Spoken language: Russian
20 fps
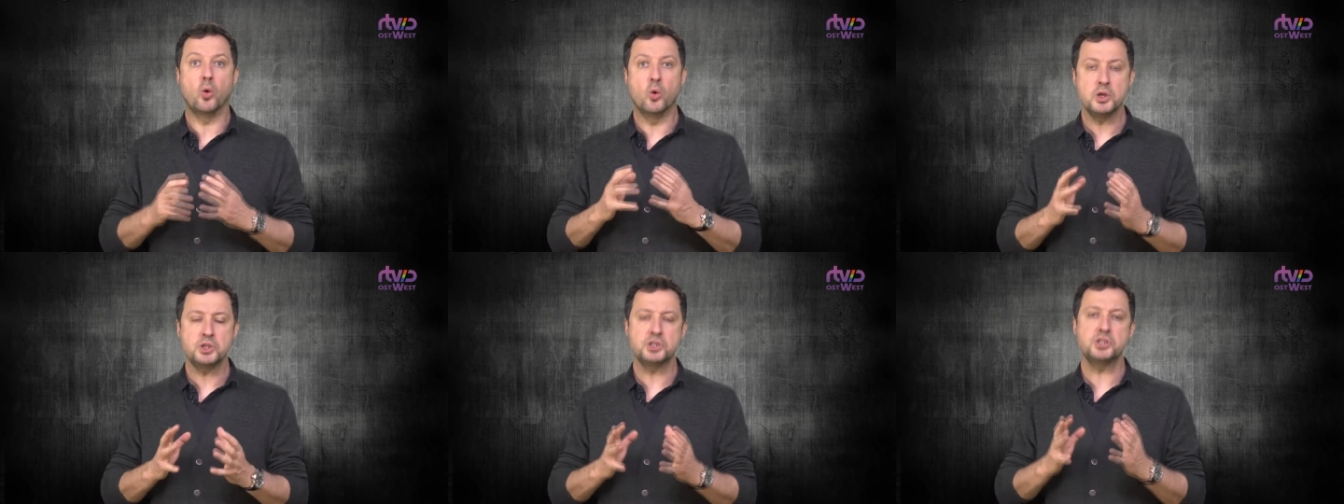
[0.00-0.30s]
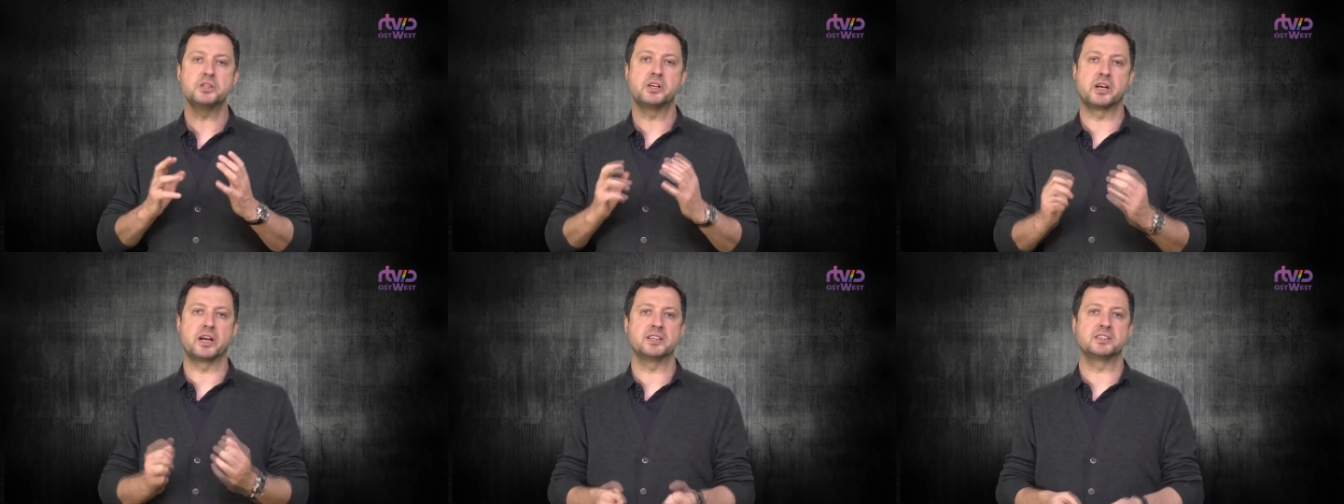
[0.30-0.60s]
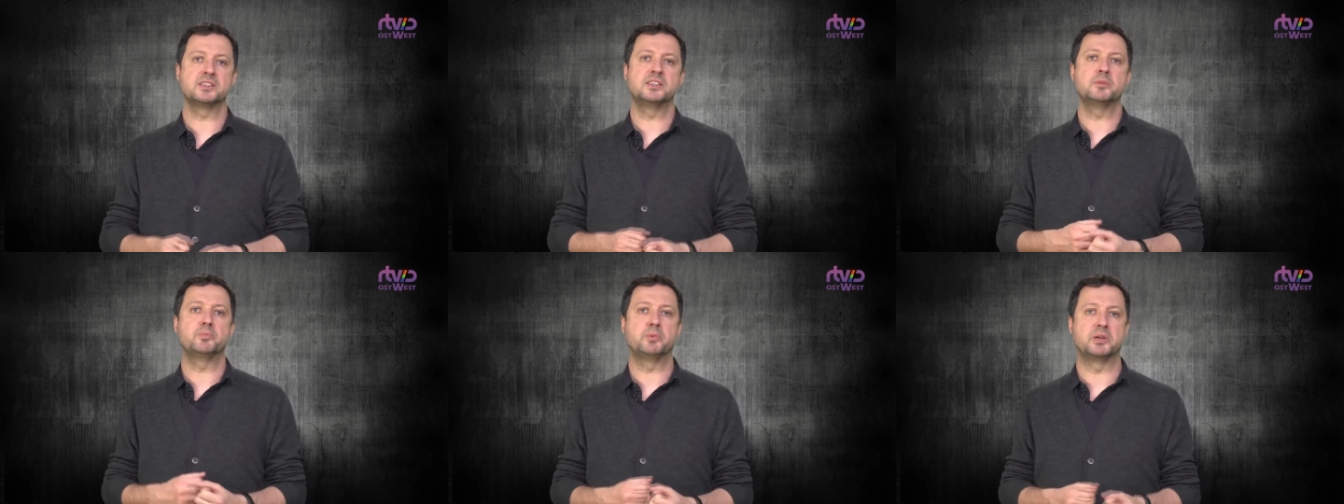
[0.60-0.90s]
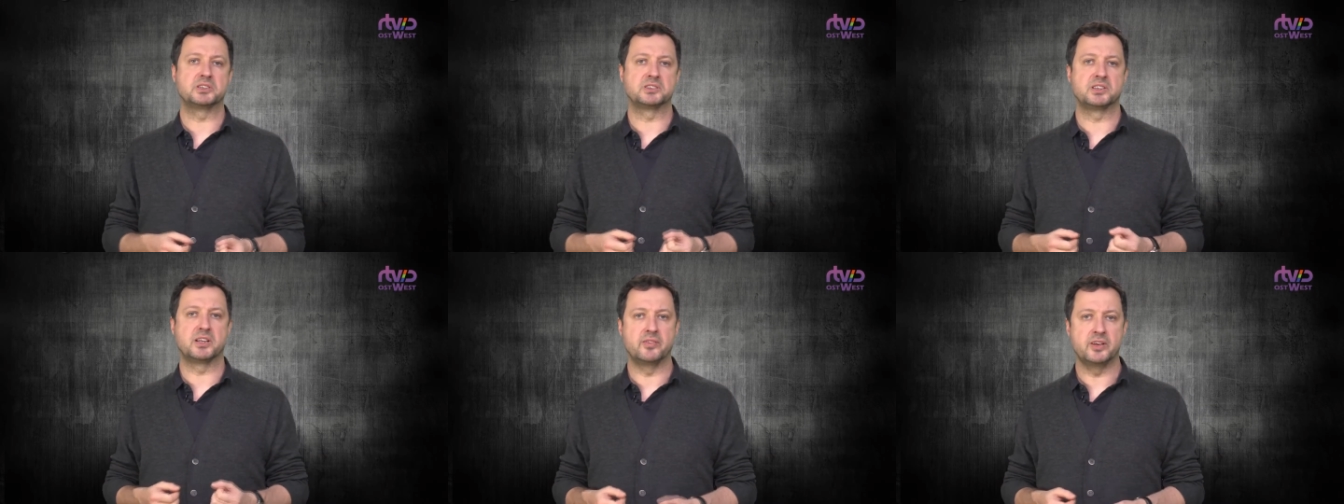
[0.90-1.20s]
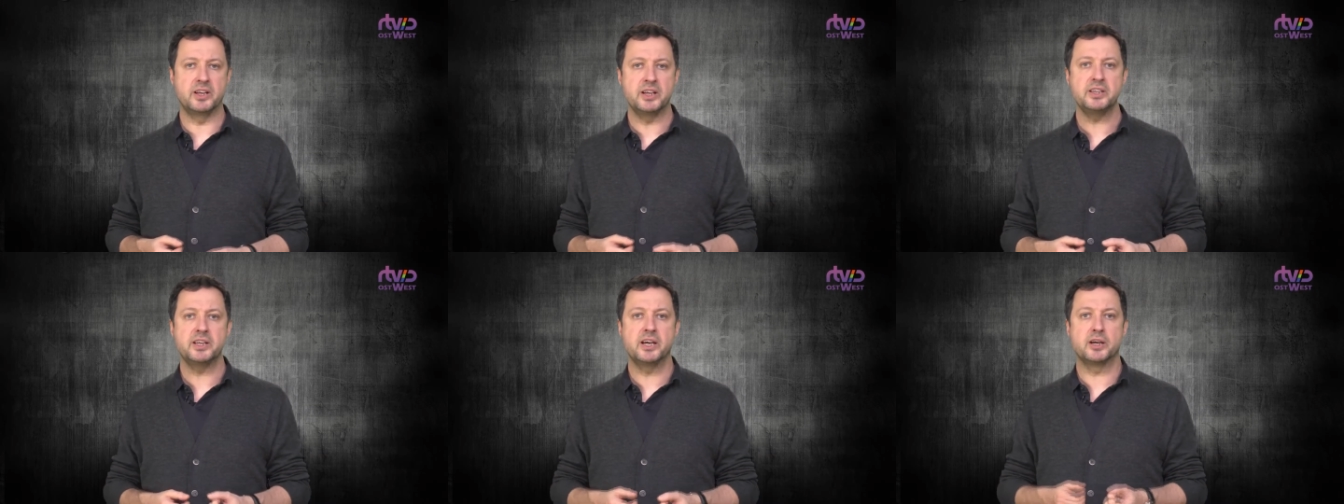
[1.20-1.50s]
очень разные
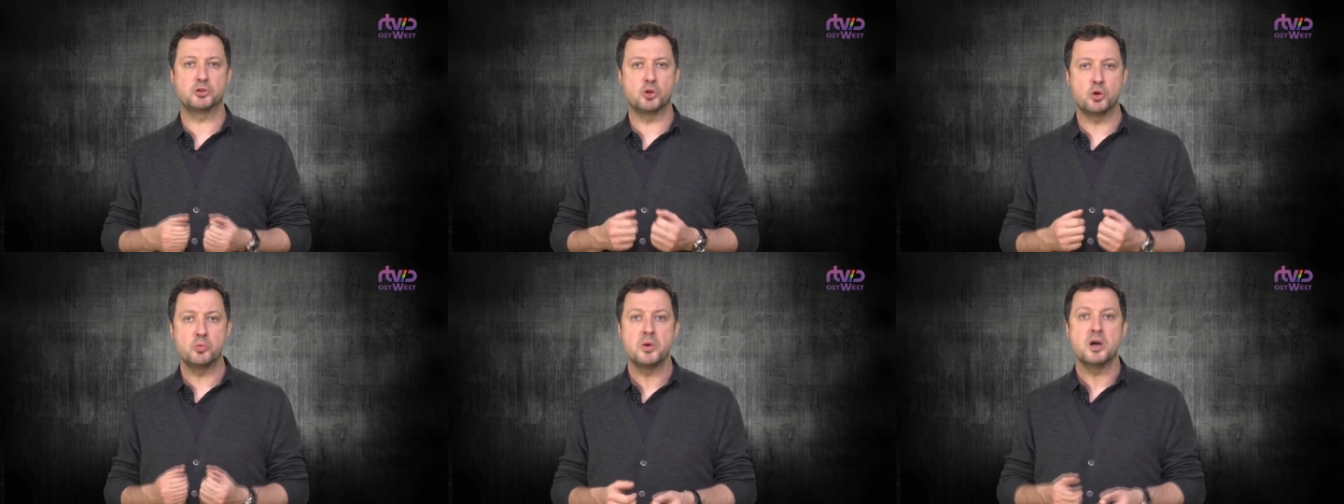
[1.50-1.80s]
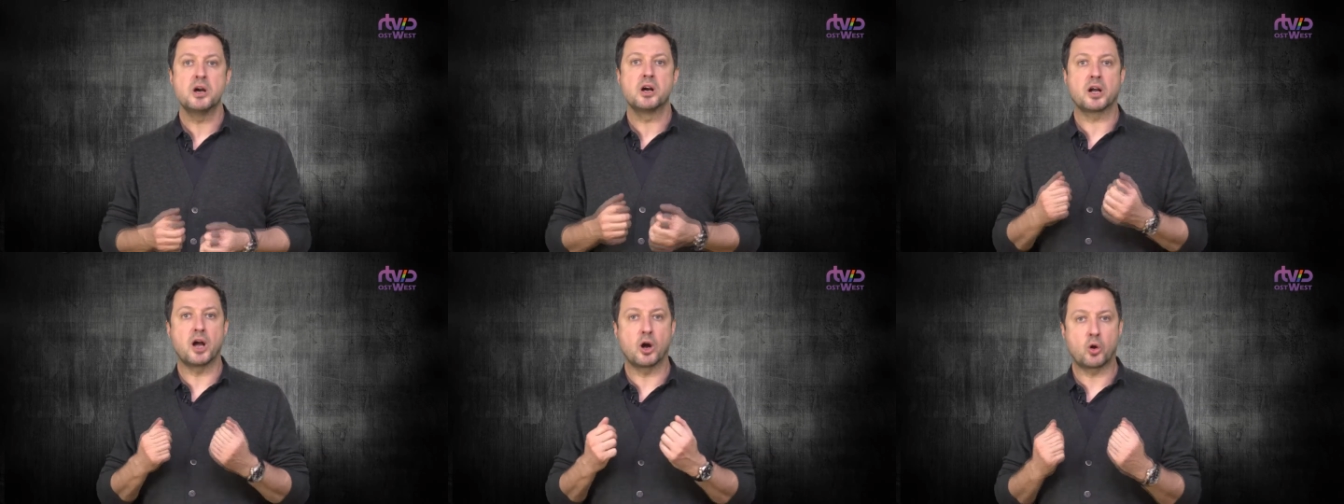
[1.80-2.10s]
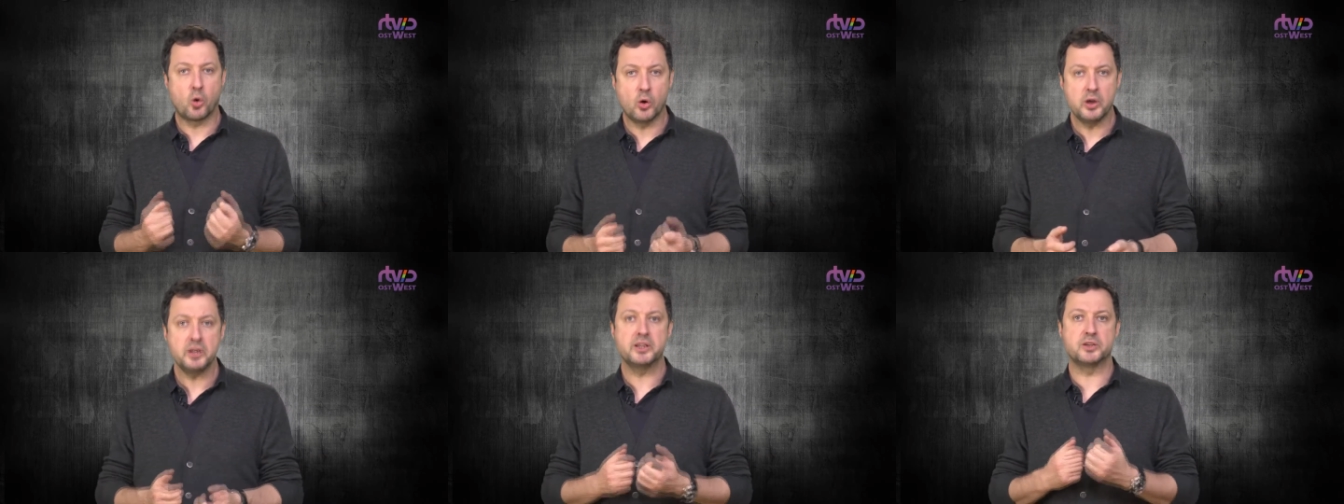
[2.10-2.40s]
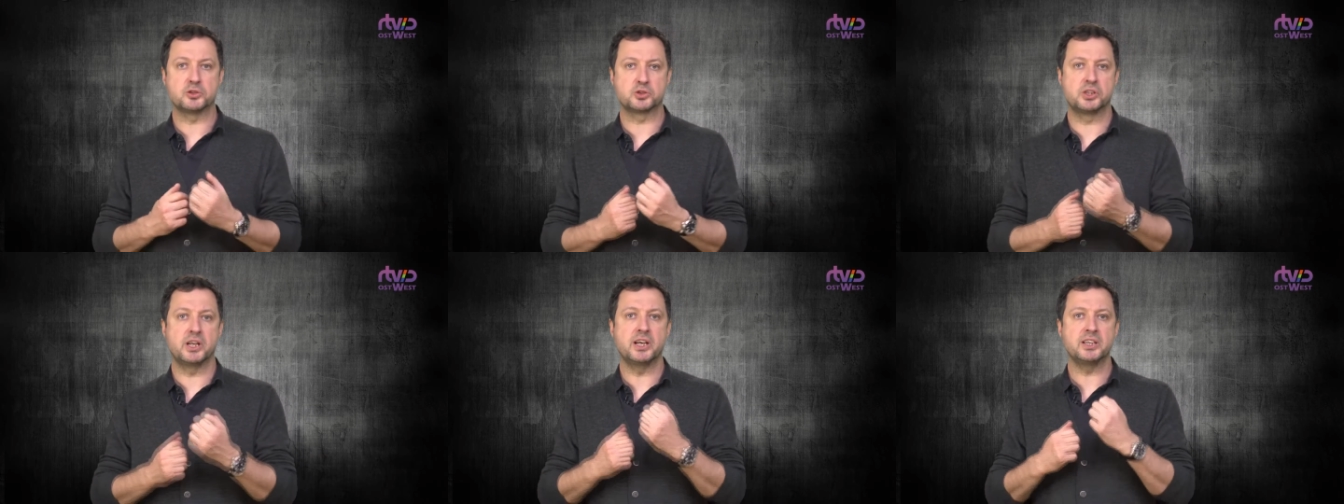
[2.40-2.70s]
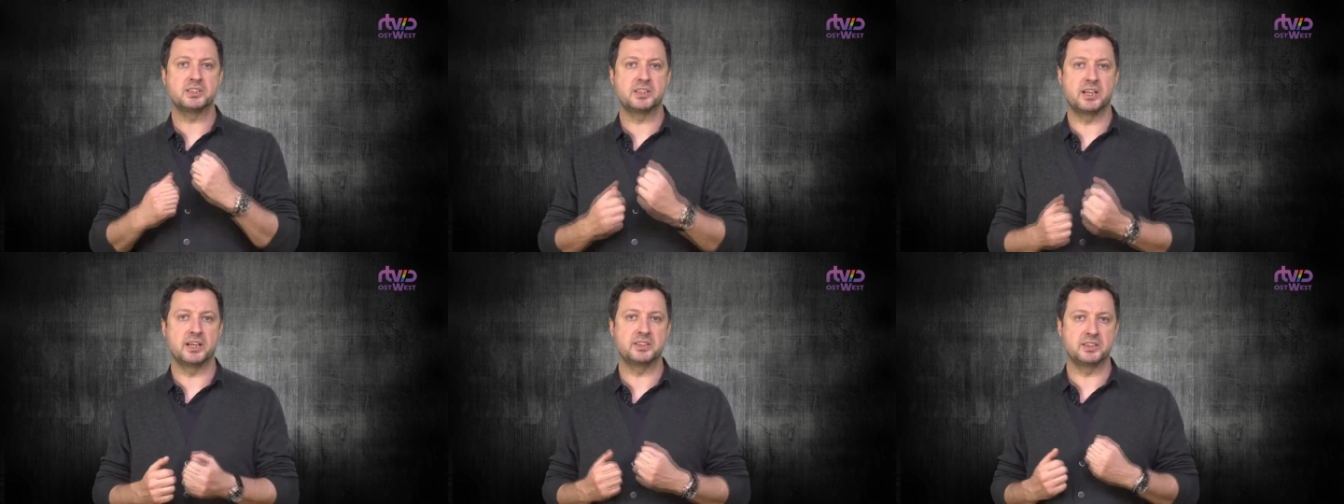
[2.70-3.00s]
представления о том, какой должна
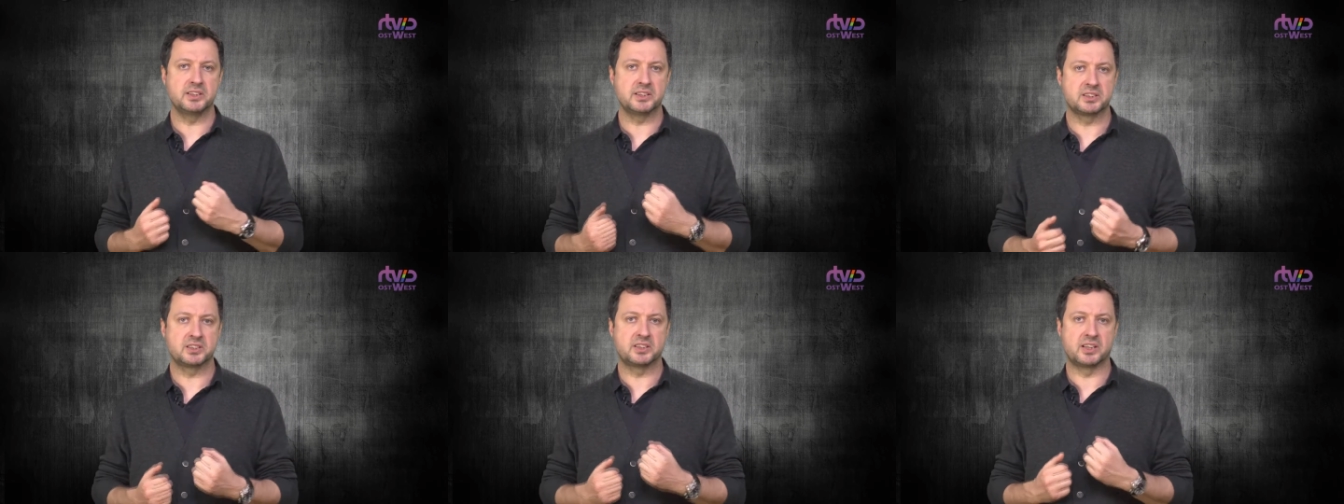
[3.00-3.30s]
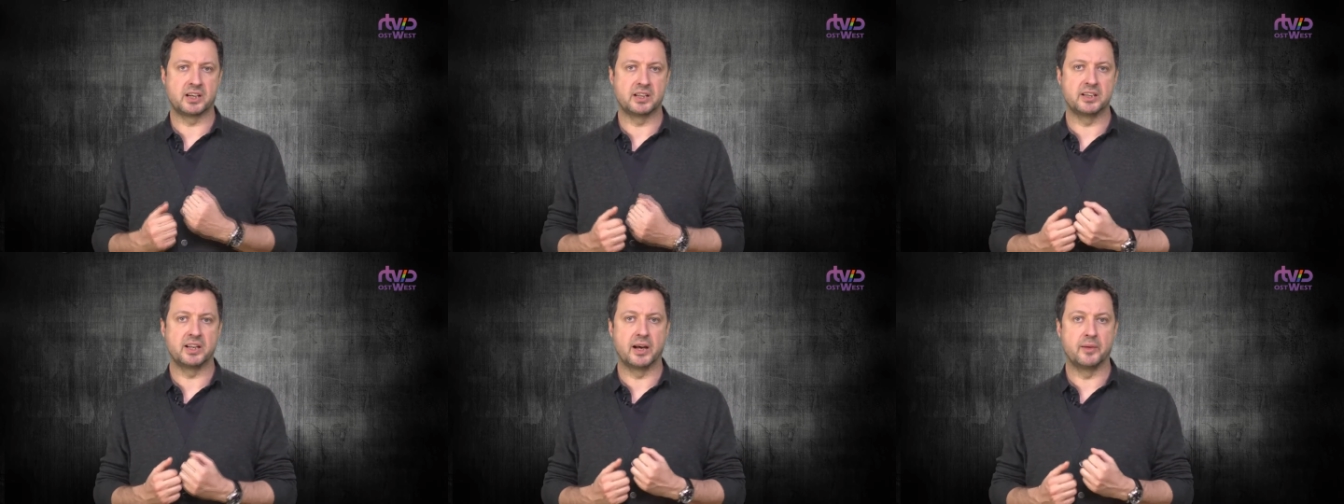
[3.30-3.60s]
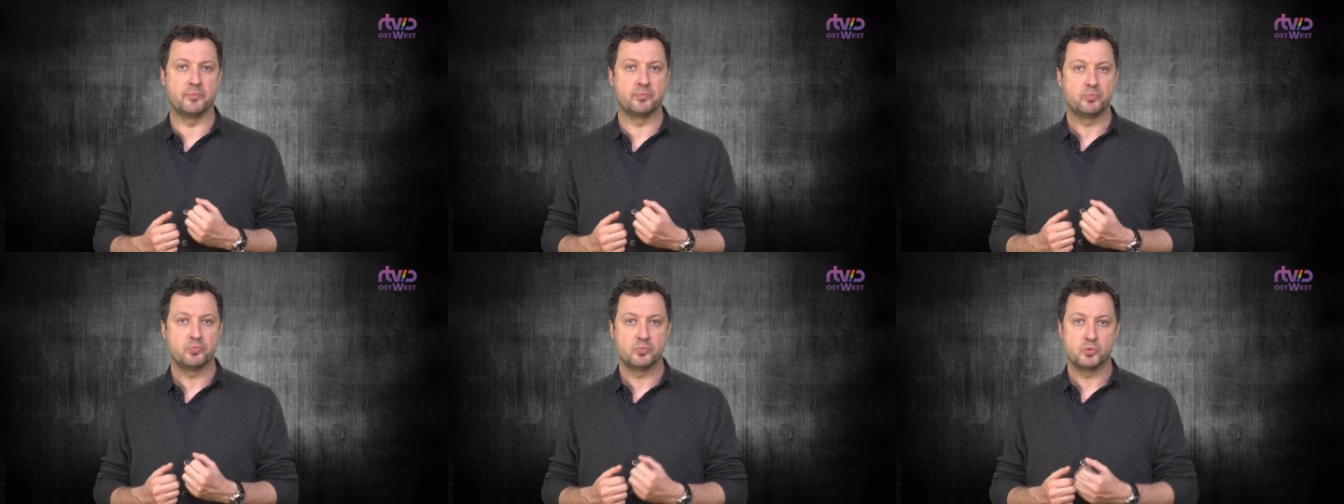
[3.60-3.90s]
стать их страна.